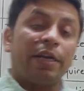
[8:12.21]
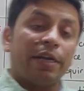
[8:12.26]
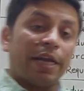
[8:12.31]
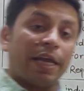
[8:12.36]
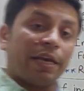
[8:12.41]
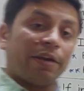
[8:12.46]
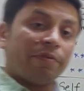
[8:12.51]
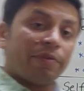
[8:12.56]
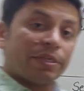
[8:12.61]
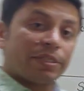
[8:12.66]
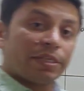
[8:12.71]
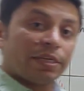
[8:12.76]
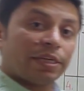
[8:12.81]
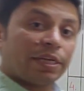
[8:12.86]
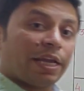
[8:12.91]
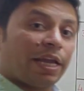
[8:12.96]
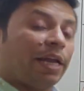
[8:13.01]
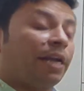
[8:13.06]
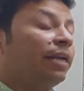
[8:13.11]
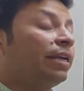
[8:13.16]
डेरिवेशन
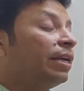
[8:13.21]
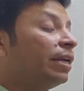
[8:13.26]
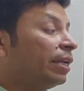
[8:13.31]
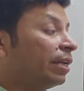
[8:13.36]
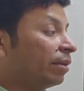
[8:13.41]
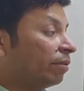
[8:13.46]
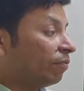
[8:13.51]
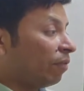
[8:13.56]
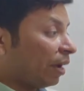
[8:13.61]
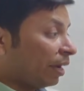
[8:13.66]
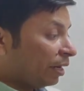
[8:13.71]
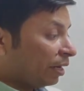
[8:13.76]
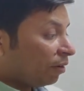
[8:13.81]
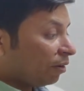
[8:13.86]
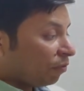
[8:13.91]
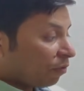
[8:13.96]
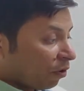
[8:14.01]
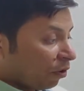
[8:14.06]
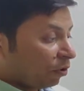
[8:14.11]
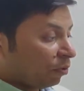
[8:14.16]
के एंडिंग
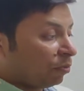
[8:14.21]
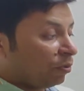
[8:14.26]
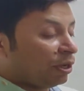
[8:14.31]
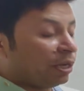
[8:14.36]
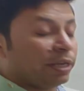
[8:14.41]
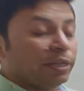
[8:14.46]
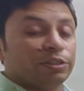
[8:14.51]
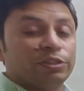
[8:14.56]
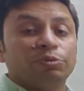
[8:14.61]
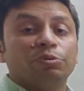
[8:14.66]
फाइनल फॉर्मूले